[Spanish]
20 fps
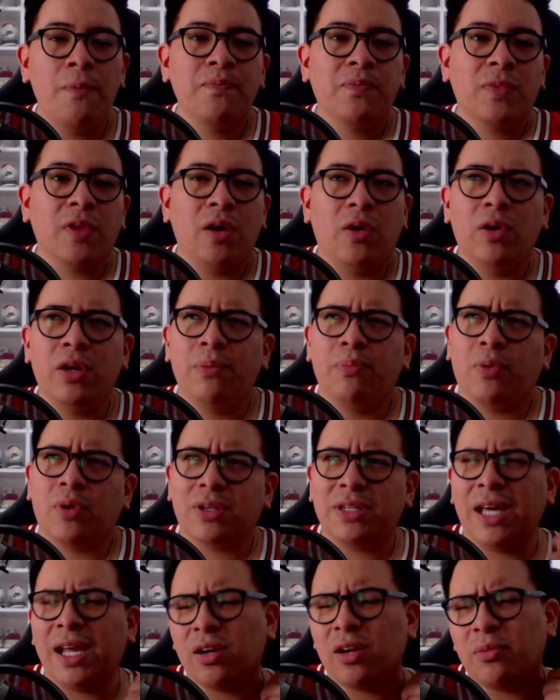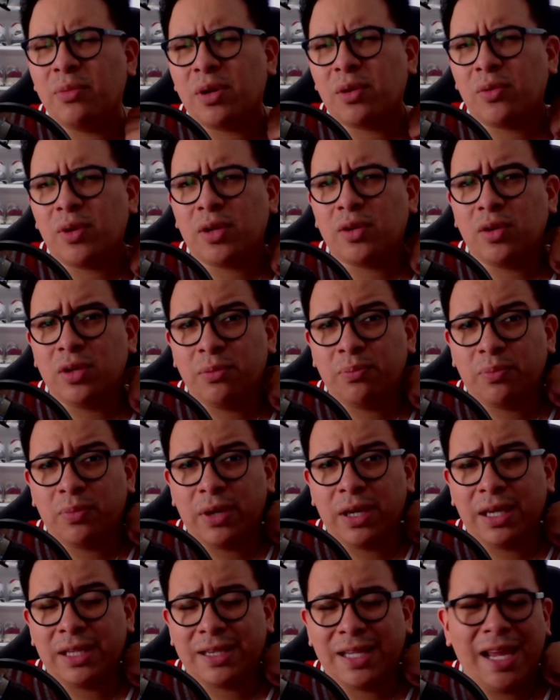o importar, no me recuerdo.
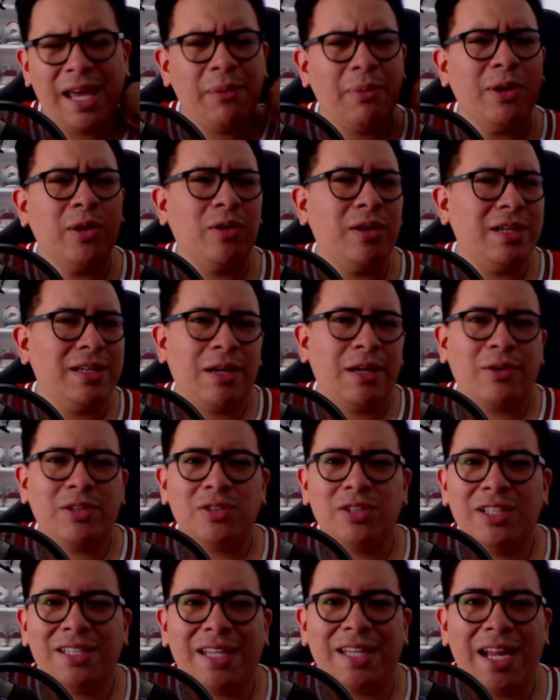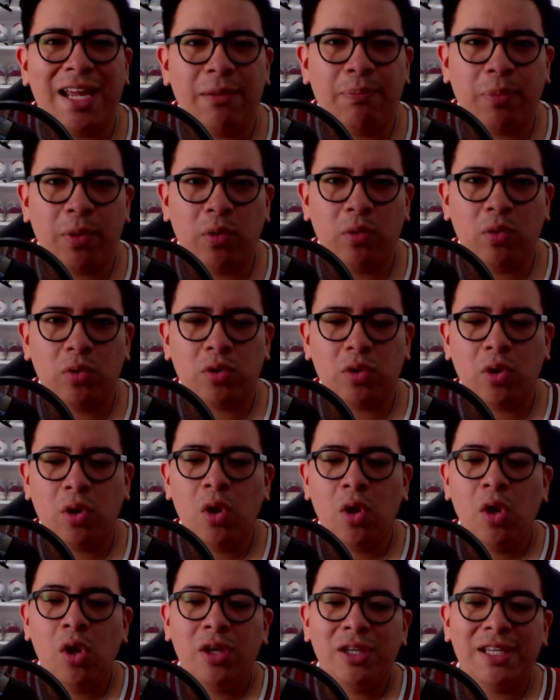Eh, trae, bueno, la cuestión de traer producto,
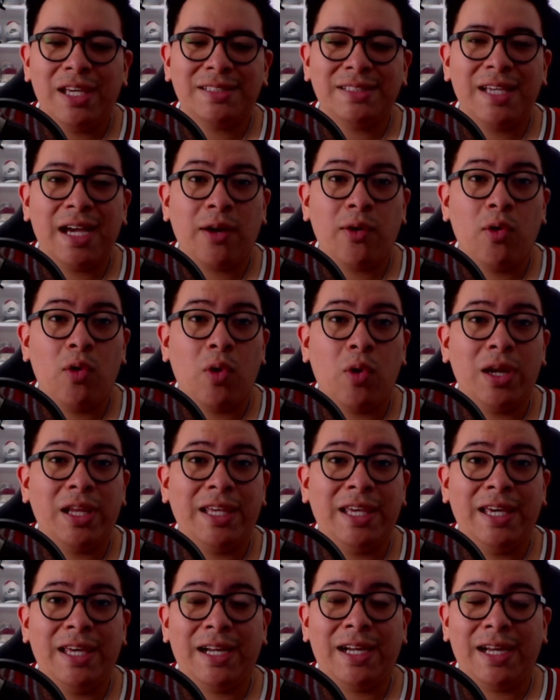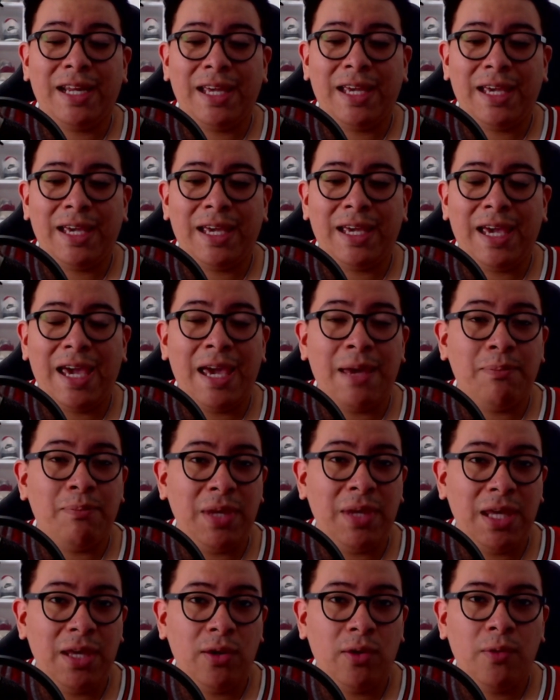ya sea con cualquier eh,
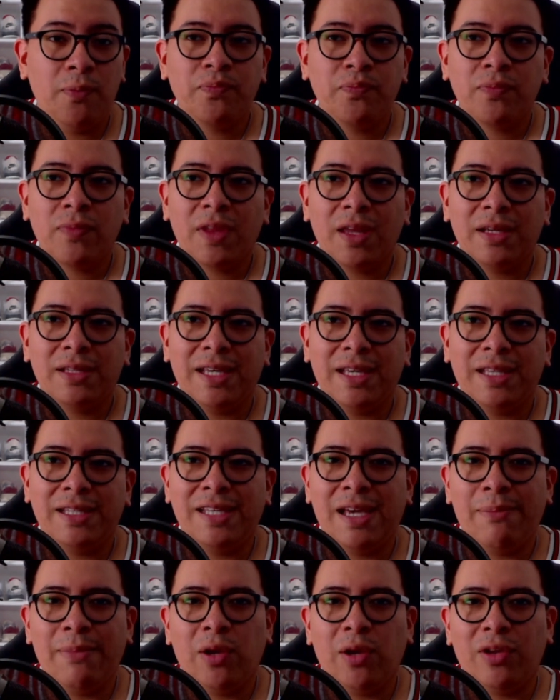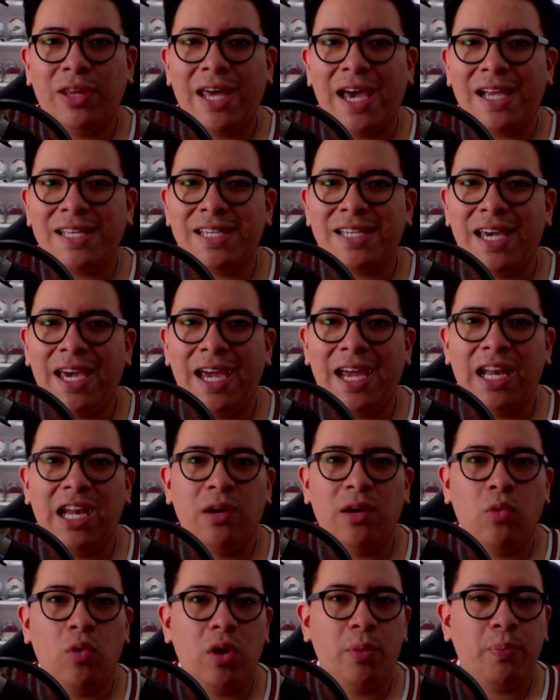envío, llámelo DHL,
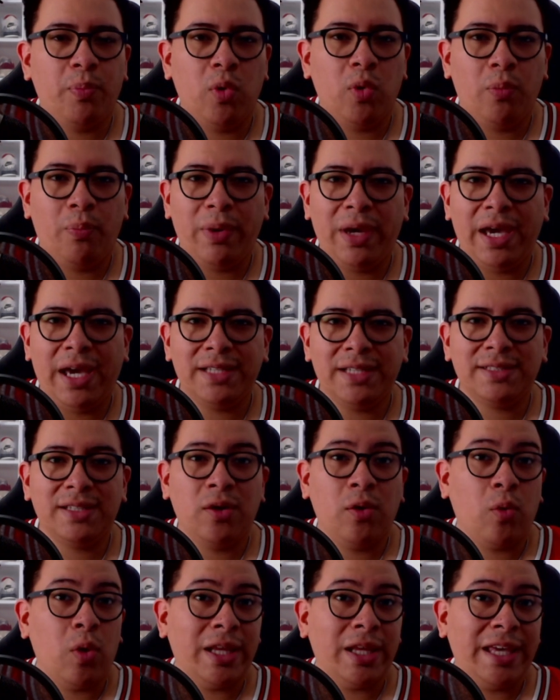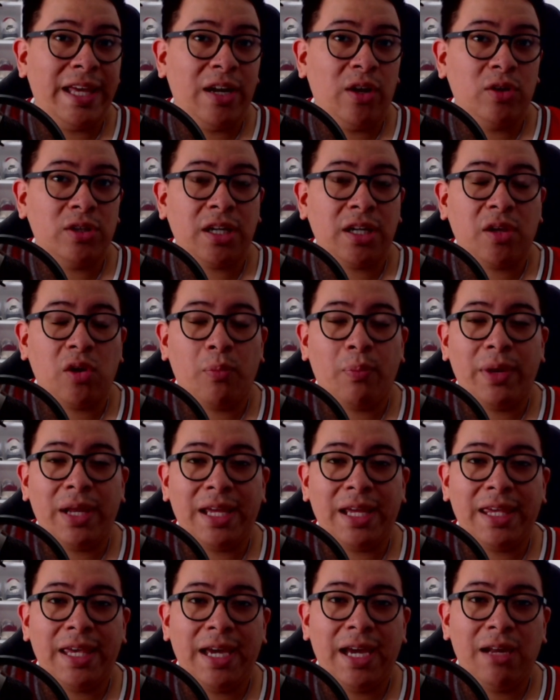UPS o cualquiera otra que opera
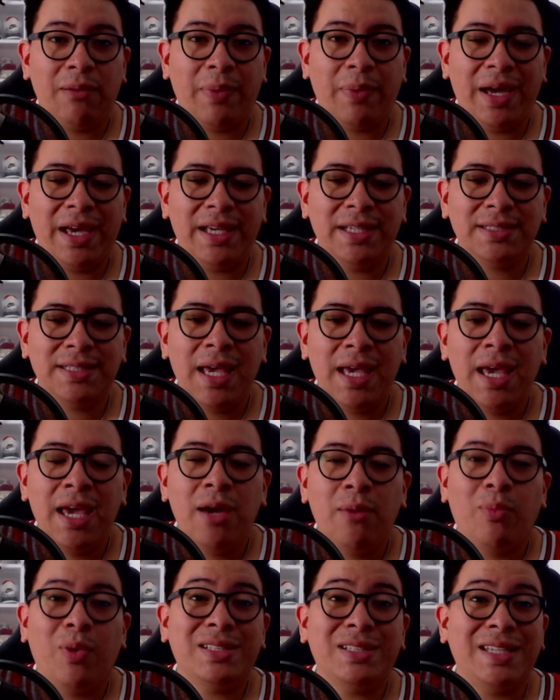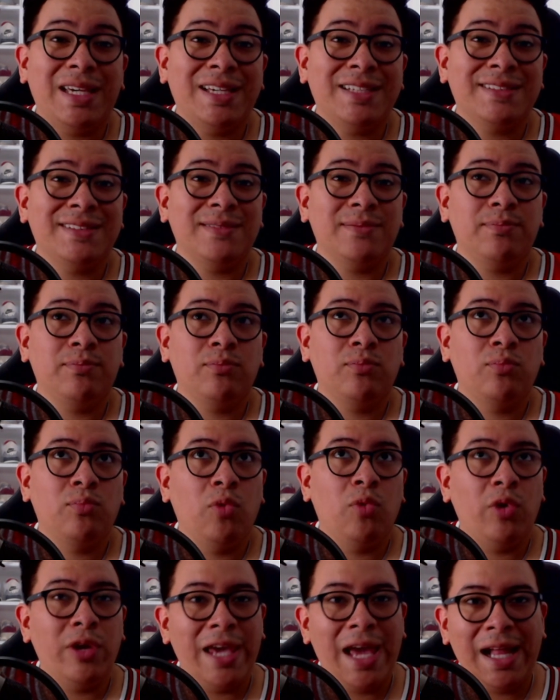aquí en el país, pues es
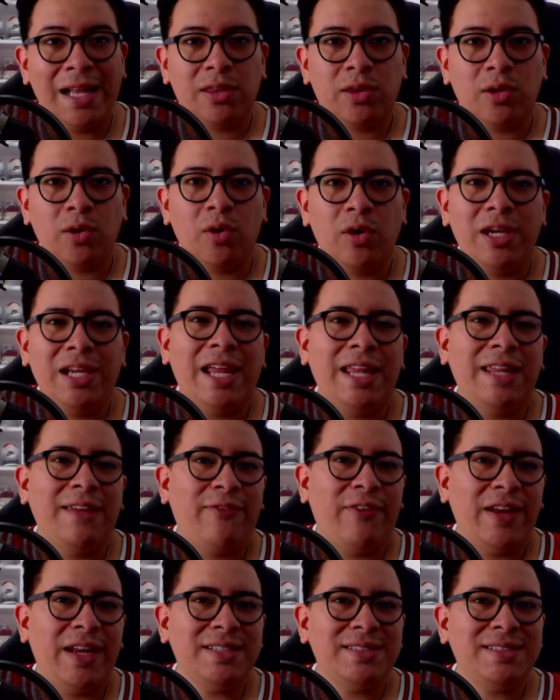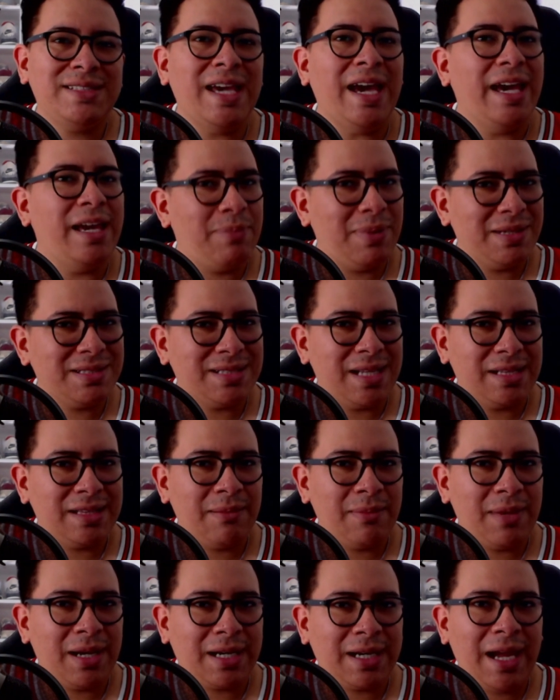muy alto y la diferencia es bastante
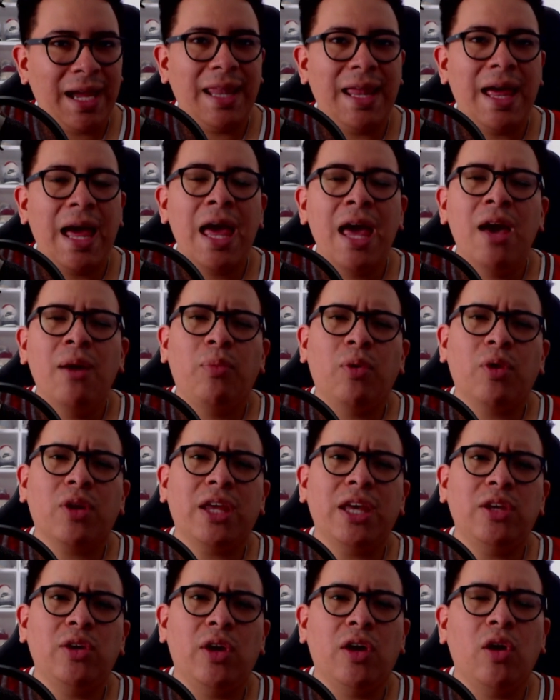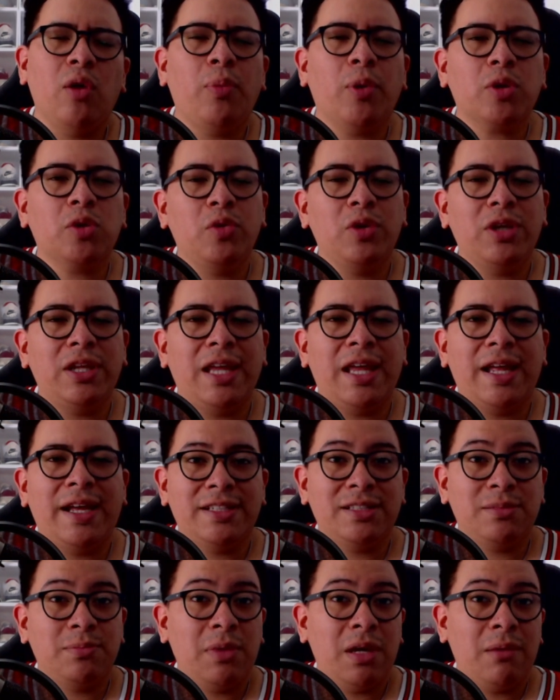marcada, porque yo en
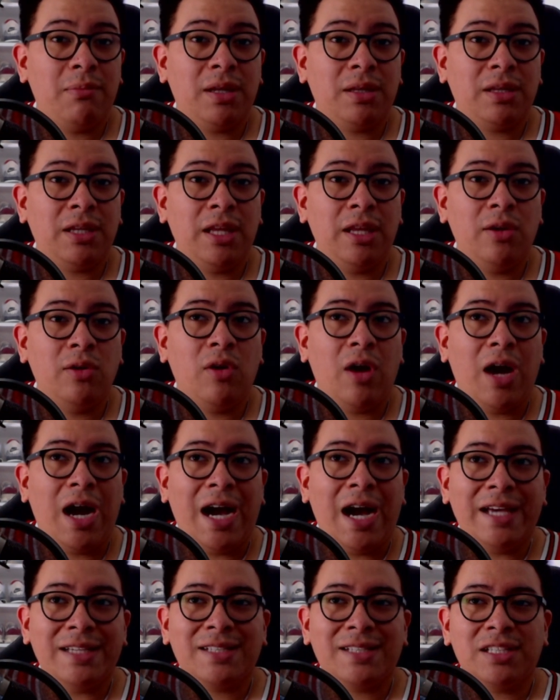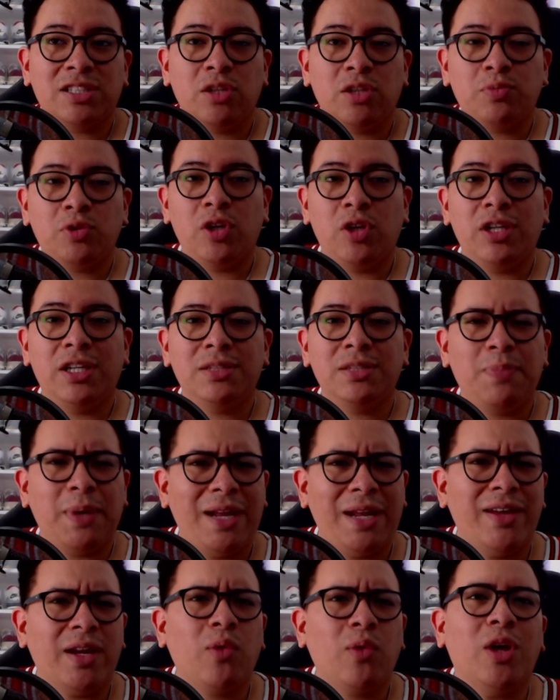oportunidades me he metido a estas opciones para
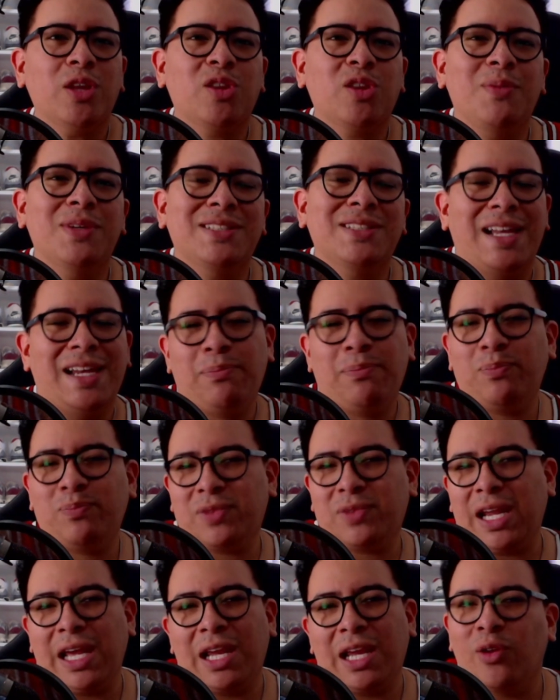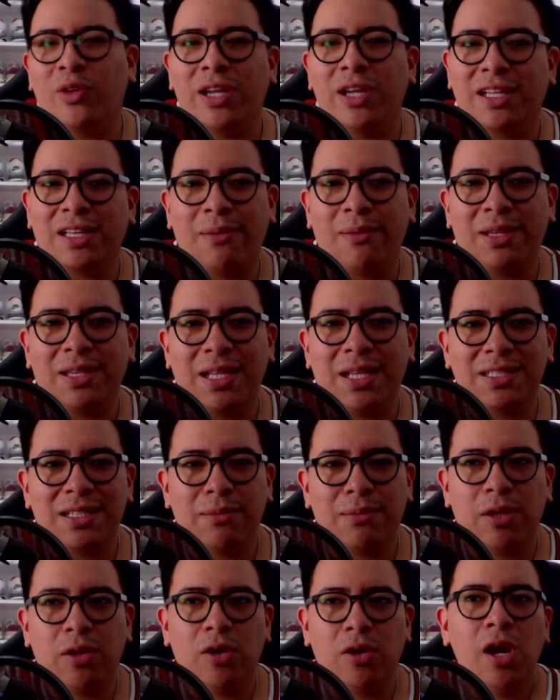ver cuánto me sale traerlo directamente a El
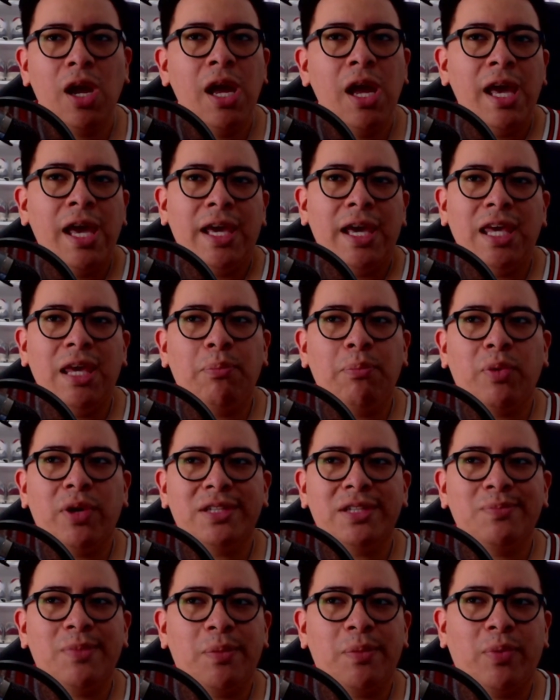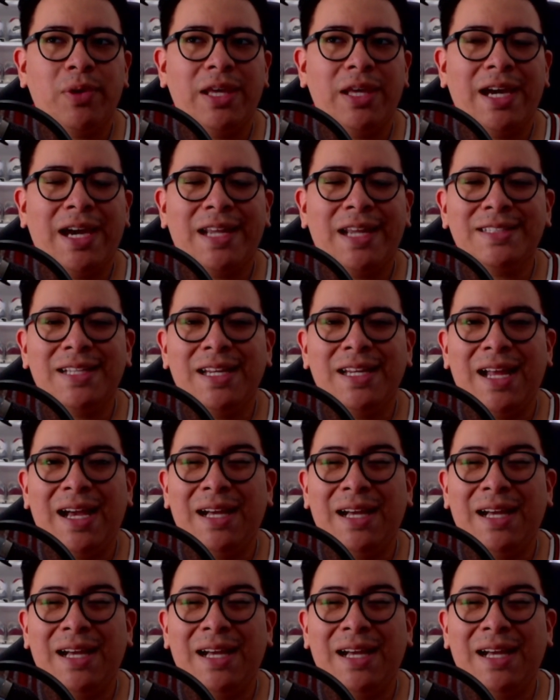Salvador y pues me puede llegar a salir